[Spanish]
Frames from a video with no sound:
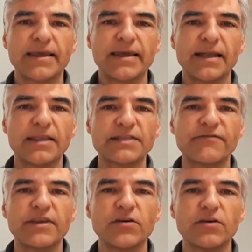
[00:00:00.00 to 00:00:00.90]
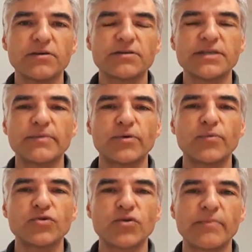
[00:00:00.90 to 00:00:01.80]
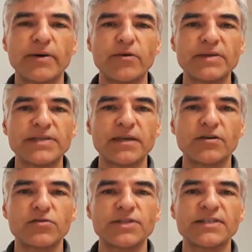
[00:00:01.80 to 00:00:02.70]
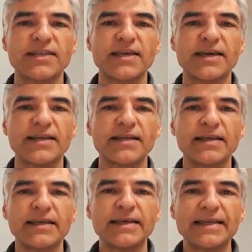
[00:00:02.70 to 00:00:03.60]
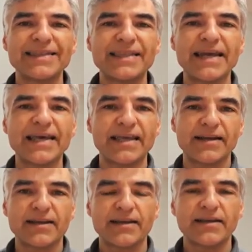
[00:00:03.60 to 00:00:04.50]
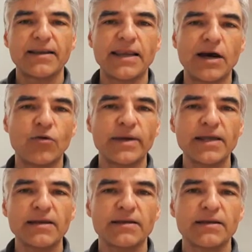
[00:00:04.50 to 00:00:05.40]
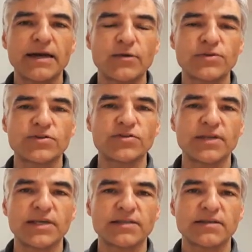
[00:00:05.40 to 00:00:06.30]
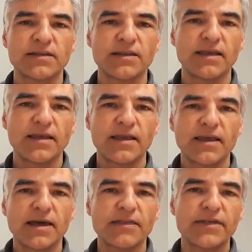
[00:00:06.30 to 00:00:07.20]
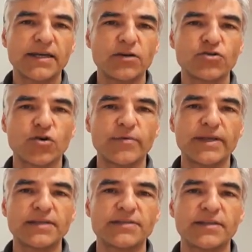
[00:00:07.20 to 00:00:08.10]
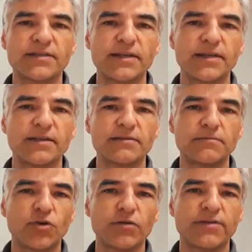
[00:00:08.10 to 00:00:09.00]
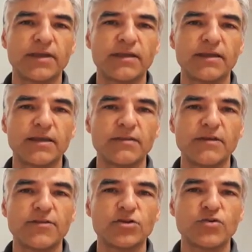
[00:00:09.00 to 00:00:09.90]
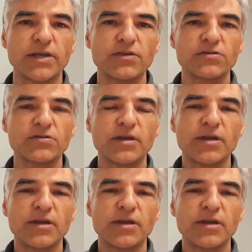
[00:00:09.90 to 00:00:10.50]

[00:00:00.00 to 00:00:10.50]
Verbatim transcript: El desafío se le propuso a Pablo Messiez, consistía en traer la obra a nuestros días, hacer que los jóvenes de entre 12 y 18 años